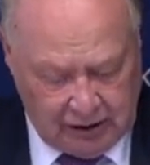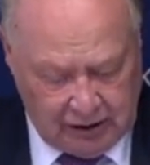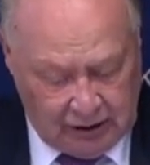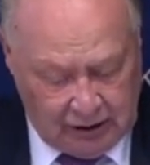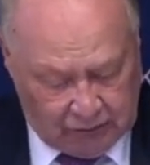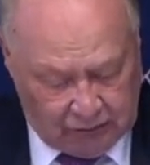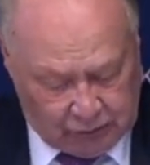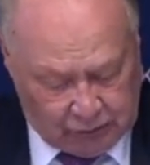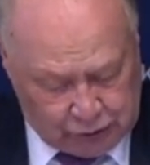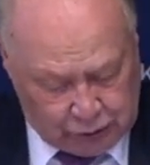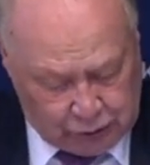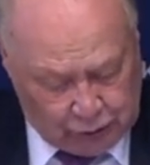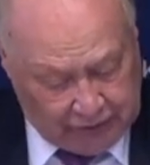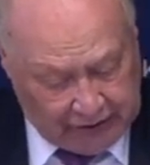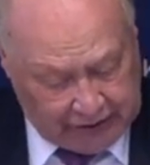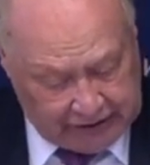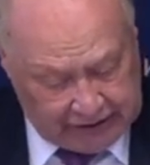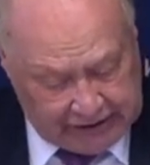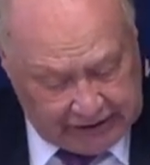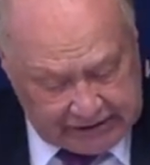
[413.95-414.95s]
В
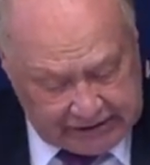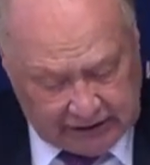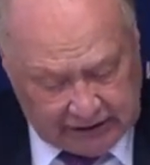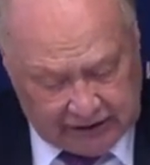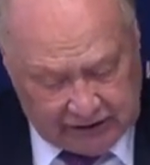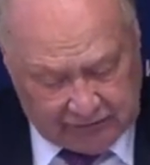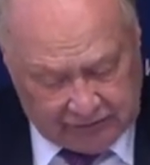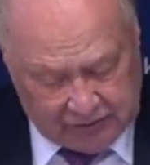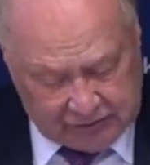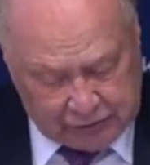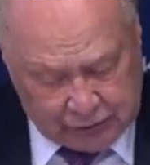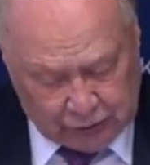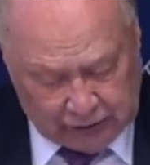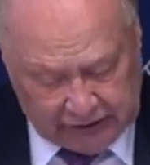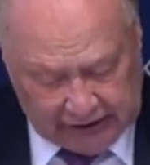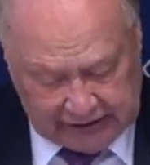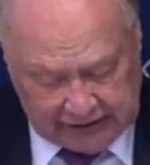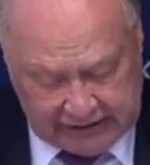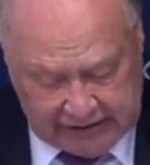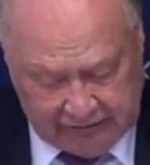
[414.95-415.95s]
условиях низкой инвестиционной
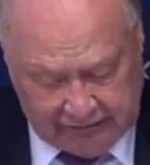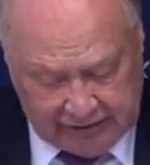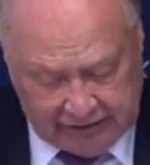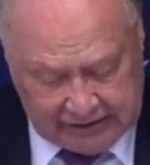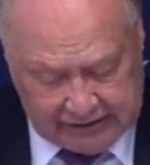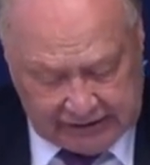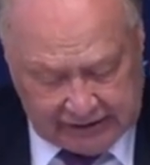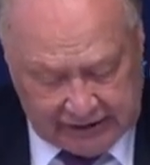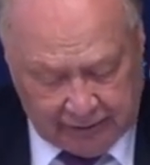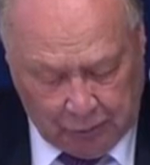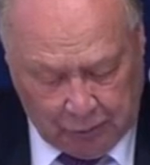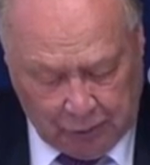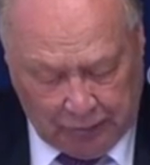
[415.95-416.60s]
активности